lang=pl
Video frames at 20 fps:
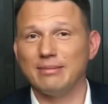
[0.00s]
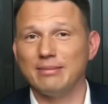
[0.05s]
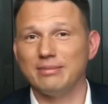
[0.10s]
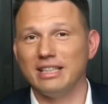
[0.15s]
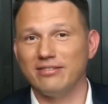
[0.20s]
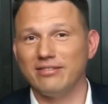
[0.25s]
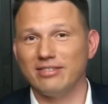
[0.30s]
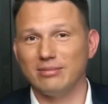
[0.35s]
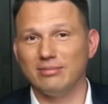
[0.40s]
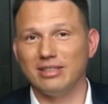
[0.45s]

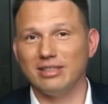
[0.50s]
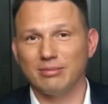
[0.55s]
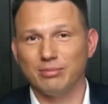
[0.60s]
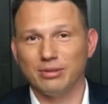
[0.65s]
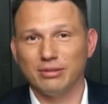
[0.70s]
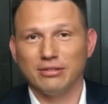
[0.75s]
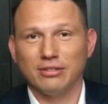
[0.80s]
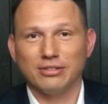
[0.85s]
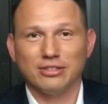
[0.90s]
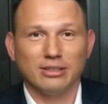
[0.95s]
działań
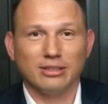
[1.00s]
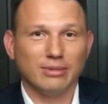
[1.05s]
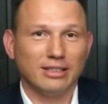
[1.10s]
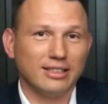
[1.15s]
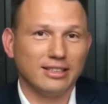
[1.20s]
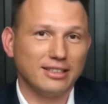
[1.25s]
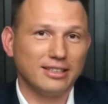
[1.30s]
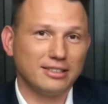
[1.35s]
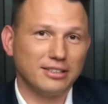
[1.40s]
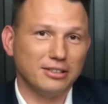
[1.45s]
polityków
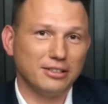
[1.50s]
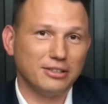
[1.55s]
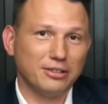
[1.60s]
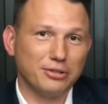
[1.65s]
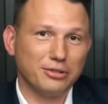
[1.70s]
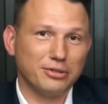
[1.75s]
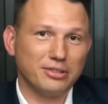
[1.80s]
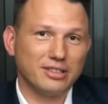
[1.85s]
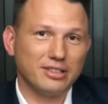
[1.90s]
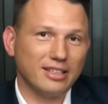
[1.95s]
na
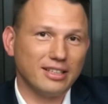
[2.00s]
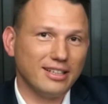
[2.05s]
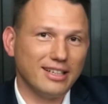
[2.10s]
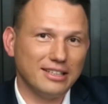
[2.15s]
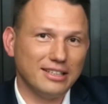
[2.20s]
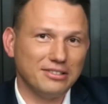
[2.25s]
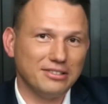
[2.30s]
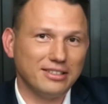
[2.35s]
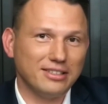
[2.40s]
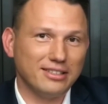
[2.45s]
rzeczy
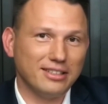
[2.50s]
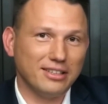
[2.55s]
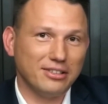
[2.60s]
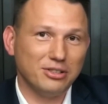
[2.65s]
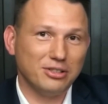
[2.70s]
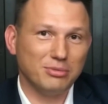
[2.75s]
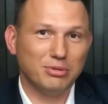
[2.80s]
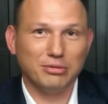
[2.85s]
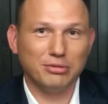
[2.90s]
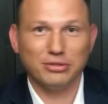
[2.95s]
błahe,
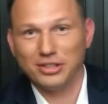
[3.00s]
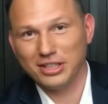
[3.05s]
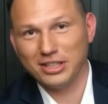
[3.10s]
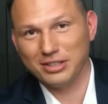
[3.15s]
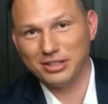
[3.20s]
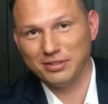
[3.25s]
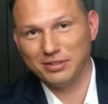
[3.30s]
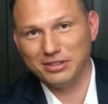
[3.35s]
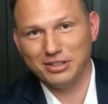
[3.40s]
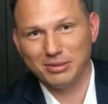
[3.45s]
i
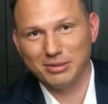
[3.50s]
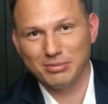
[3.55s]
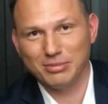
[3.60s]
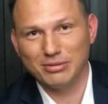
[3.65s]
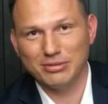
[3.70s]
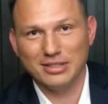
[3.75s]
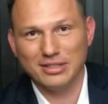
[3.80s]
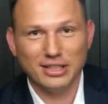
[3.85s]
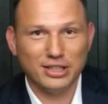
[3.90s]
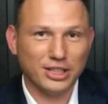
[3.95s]
to jeszcze
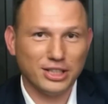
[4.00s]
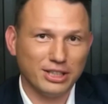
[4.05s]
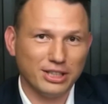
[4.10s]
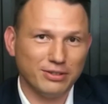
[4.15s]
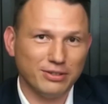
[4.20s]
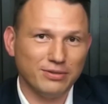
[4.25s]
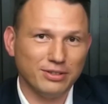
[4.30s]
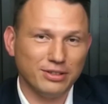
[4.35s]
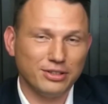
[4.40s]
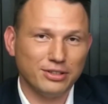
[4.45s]
na
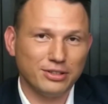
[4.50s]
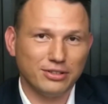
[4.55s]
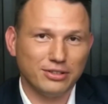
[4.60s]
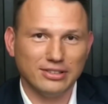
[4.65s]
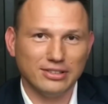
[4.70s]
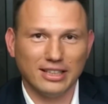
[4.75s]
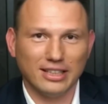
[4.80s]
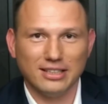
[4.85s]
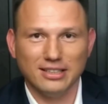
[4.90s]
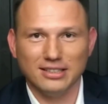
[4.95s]
takie
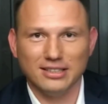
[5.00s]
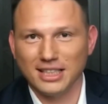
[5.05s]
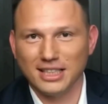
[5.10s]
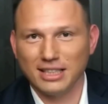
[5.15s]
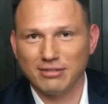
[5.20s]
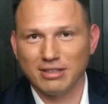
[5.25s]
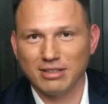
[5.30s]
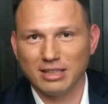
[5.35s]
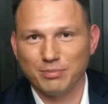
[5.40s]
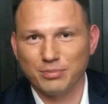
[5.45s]
insynuacyjne,
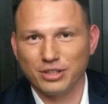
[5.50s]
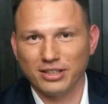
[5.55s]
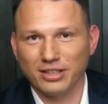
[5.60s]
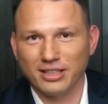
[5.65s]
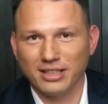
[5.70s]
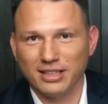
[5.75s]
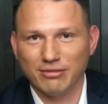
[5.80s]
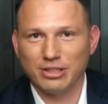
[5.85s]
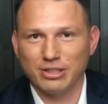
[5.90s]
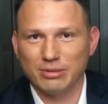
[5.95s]
bo nie
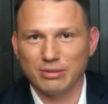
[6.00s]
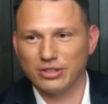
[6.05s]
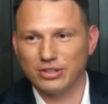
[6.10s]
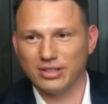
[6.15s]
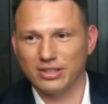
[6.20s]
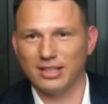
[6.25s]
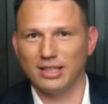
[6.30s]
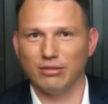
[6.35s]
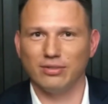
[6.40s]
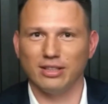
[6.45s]
wiadomo, co on tam
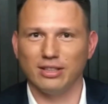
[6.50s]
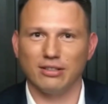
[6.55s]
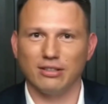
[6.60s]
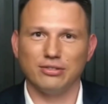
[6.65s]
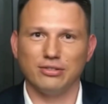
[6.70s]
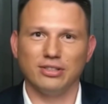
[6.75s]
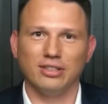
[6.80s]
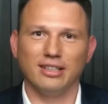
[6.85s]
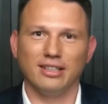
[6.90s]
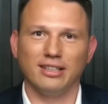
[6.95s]
robił.
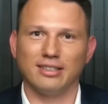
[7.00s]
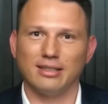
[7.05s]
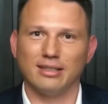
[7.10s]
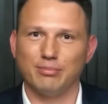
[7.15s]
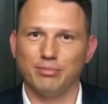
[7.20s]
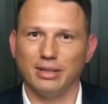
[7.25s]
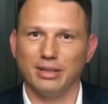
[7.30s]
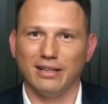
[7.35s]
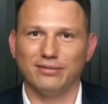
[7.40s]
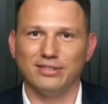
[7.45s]

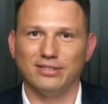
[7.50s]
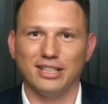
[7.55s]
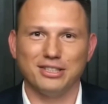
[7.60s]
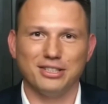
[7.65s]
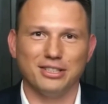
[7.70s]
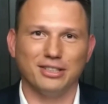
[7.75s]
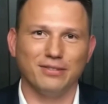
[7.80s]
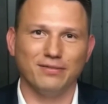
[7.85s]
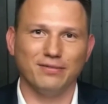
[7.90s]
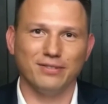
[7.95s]
Ja bym się
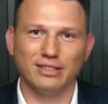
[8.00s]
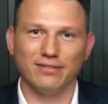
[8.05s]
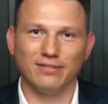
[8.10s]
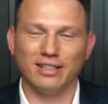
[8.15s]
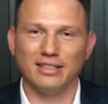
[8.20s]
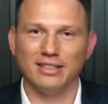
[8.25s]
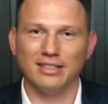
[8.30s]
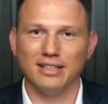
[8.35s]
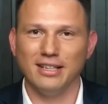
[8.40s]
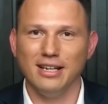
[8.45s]
zdenerwował,
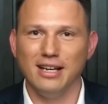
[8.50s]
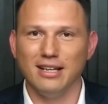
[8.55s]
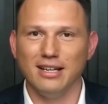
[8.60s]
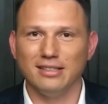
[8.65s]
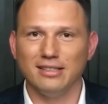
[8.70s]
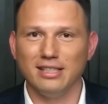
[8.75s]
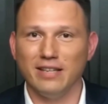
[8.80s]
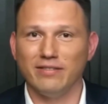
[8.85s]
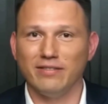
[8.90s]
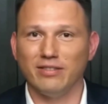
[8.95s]
kurzu, to
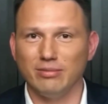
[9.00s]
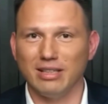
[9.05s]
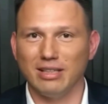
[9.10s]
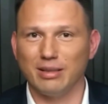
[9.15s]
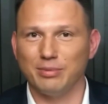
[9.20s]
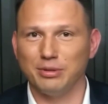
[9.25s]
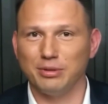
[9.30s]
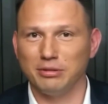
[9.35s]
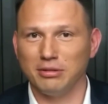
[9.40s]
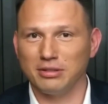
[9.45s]
też bym mógł
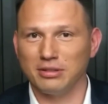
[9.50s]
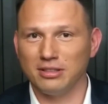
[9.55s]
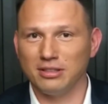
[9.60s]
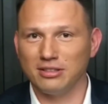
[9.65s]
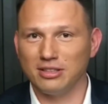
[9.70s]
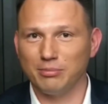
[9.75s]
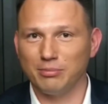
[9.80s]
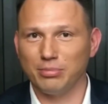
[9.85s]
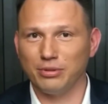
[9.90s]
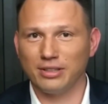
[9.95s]
sobie wyjść na
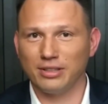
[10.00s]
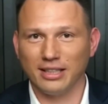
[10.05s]
tak.